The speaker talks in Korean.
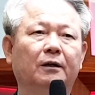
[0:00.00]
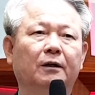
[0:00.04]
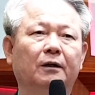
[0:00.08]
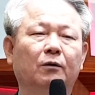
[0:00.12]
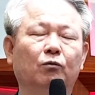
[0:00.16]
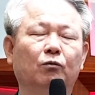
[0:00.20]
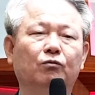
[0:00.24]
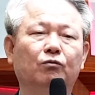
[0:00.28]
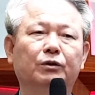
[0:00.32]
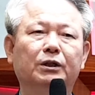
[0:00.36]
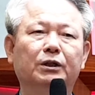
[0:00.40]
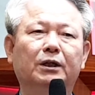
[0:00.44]

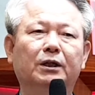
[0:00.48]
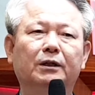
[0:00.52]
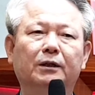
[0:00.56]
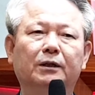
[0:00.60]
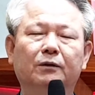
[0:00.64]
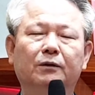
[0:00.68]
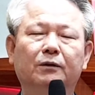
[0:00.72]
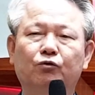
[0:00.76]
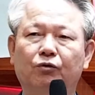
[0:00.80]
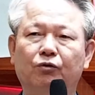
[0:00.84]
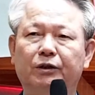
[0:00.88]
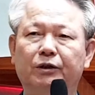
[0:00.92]
우리 안에
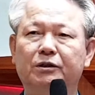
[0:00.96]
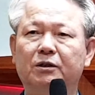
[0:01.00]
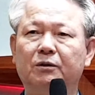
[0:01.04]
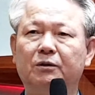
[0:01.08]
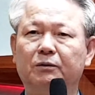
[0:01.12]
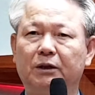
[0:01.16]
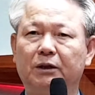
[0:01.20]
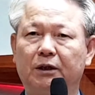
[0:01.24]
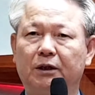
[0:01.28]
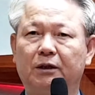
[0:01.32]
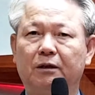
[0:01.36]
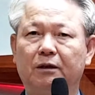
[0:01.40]

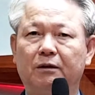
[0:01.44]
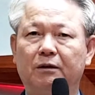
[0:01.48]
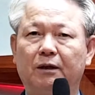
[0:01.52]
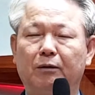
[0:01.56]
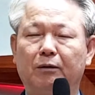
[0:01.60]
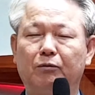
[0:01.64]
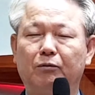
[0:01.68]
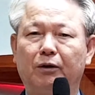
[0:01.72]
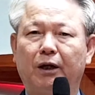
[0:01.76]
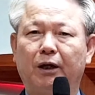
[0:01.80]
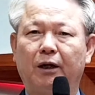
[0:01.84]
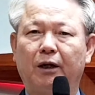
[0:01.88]
죄성이 있기
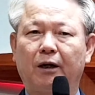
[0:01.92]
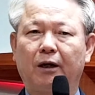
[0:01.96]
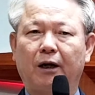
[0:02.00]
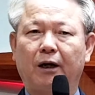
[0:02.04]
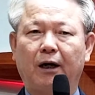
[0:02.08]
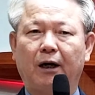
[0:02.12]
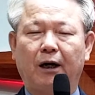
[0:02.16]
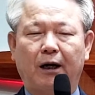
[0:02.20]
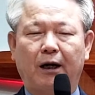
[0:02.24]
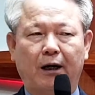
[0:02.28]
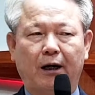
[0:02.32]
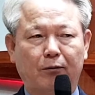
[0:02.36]
때문에
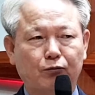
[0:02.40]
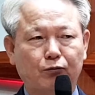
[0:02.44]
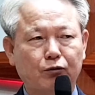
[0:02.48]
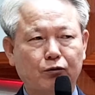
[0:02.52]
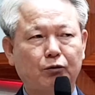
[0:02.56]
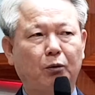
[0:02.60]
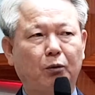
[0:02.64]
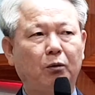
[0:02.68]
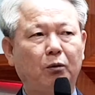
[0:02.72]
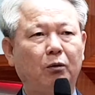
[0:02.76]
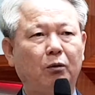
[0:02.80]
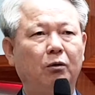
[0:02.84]

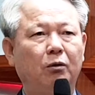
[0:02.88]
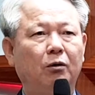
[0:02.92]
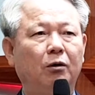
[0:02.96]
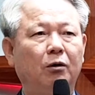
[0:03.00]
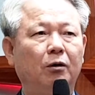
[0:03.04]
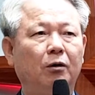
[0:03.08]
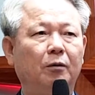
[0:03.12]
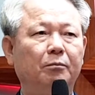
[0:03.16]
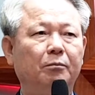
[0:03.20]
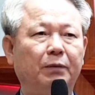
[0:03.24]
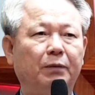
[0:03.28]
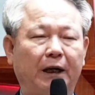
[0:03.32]
아무도
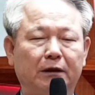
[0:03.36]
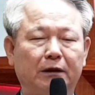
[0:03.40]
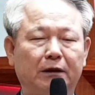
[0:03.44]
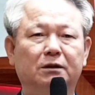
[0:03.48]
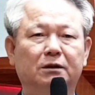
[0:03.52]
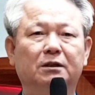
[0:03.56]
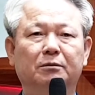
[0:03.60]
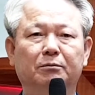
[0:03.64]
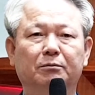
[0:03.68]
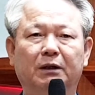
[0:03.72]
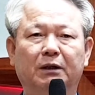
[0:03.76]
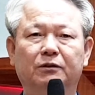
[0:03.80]

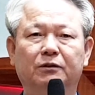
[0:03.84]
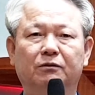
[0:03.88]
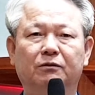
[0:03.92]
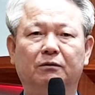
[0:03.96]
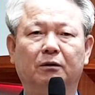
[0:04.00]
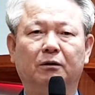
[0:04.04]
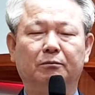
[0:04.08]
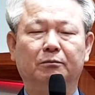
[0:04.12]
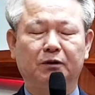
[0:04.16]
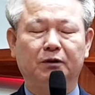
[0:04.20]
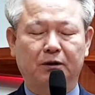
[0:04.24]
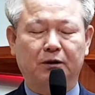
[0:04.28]
방심할 수가
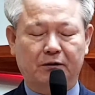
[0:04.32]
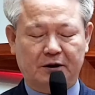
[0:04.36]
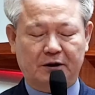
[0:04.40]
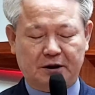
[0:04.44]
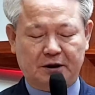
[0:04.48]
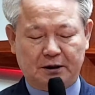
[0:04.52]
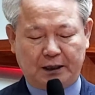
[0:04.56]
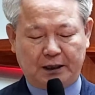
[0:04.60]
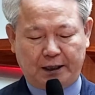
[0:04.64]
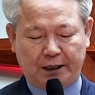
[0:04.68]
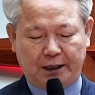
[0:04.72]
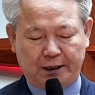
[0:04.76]
없는
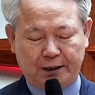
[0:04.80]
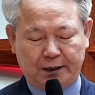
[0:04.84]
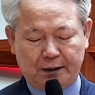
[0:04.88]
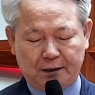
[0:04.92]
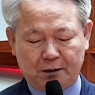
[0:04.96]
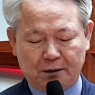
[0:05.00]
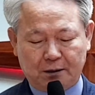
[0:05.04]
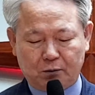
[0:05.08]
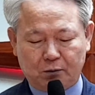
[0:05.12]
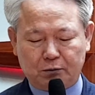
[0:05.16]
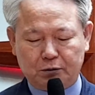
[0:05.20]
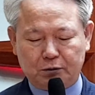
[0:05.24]
것이다.
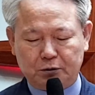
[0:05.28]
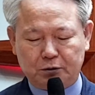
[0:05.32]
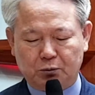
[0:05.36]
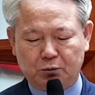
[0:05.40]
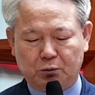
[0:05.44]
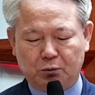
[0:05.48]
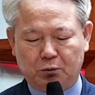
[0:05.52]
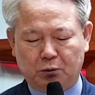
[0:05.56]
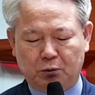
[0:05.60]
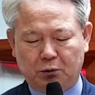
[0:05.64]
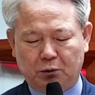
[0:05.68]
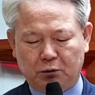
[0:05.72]

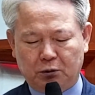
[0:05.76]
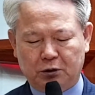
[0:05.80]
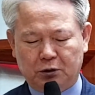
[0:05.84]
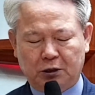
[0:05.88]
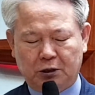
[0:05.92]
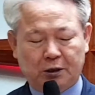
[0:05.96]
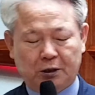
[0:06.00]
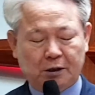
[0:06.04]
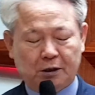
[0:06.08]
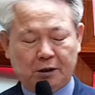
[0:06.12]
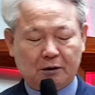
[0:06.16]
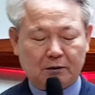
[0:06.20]
오늘도
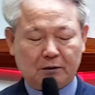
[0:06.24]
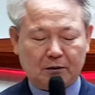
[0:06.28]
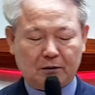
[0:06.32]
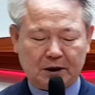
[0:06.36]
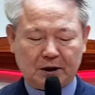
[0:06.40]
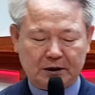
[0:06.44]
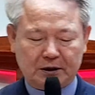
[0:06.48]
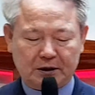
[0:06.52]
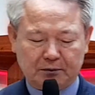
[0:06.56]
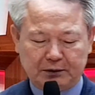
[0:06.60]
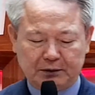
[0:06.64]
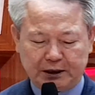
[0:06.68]
여러
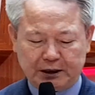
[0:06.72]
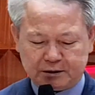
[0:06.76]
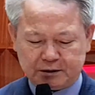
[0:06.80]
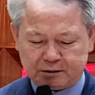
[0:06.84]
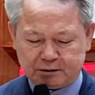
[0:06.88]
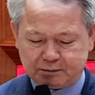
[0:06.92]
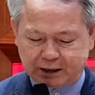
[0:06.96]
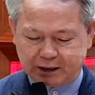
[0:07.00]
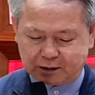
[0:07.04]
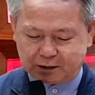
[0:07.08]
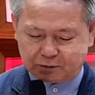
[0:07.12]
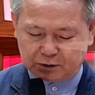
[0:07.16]
가지
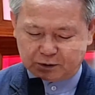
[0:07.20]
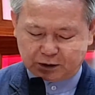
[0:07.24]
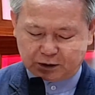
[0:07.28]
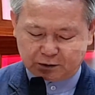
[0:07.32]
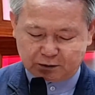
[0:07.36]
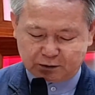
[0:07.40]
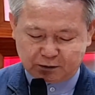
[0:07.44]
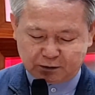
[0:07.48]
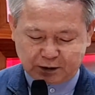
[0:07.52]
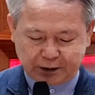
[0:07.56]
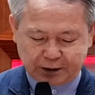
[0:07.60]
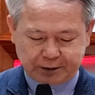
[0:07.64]
말씀하고
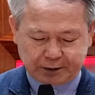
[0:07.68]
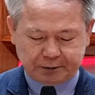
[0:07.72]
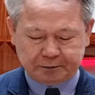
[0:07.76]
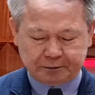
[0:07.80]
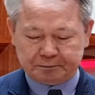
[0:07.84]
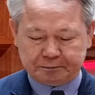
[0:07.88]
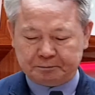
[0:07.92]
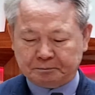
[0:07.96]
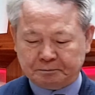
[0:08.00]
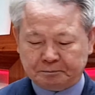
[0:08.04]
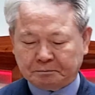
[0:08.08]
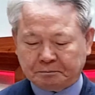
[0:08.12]
있는데요.
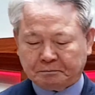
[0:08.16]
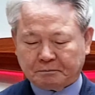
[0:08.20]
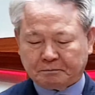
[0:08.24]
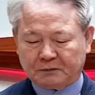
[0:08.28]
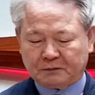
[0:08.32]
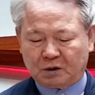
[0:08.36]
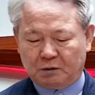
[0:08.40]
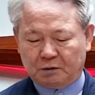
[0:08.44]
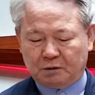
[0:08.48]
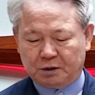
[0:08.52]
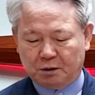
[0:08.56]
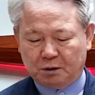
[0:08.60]

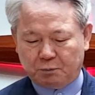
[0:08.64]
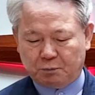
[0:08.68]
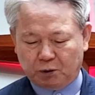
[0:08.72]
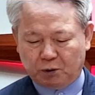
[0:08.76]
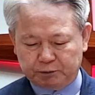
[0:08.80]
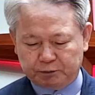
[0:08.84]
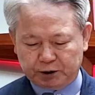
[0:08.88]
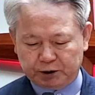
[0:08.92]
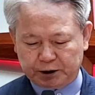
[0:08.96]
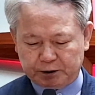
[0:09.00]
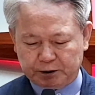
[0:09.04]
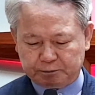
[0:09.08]
거기
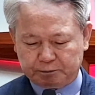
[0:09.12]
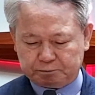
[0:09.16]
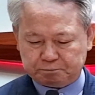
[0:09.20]
보면